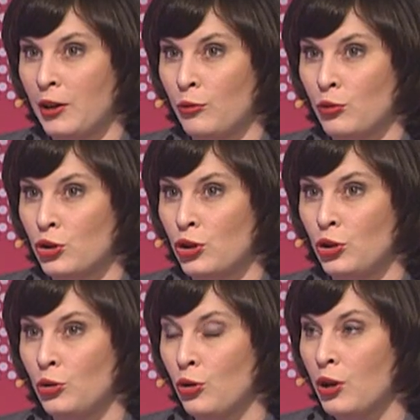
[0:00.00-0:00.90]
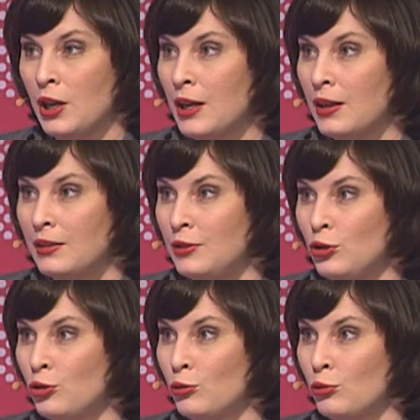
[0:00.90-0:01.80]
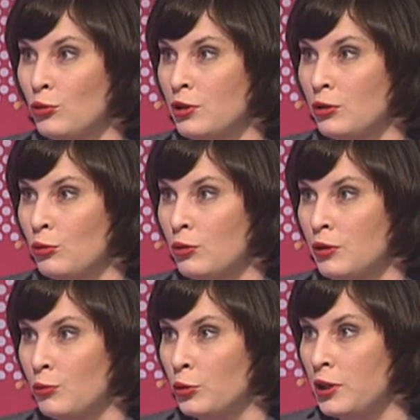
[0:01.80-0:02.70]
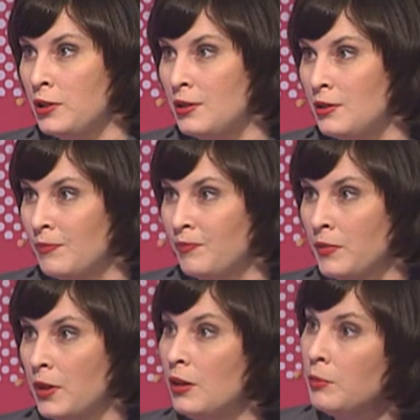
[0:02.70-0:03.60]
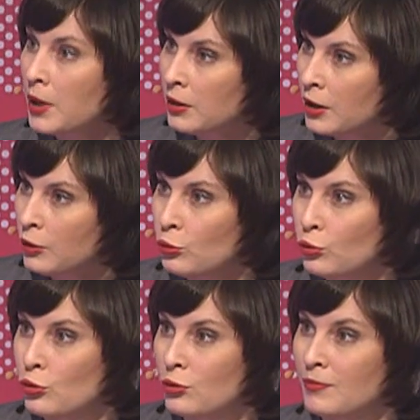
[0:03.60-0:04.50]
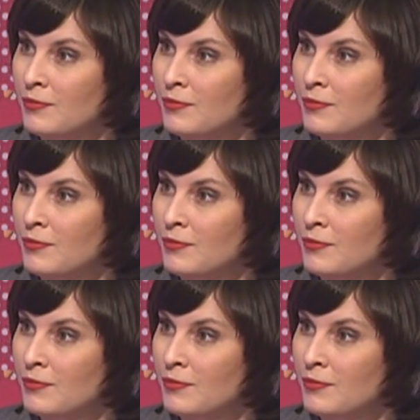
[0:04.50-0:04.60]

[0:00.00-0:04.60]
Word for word: какое жилье э, ищут люди, легко ли его найти? или продать тоже.